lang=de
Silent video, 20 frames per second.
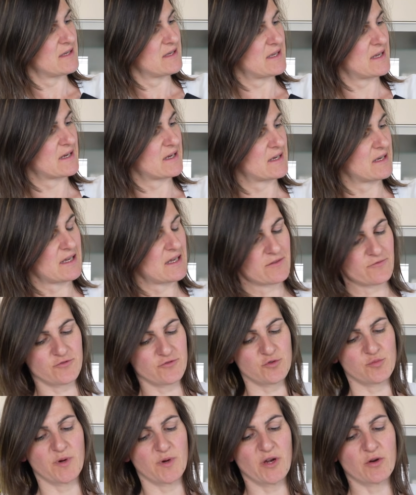Deckel
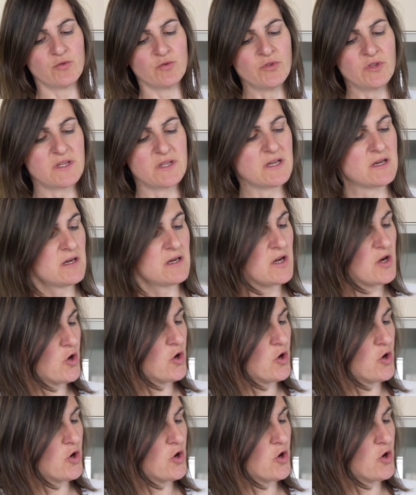einfach mal runter.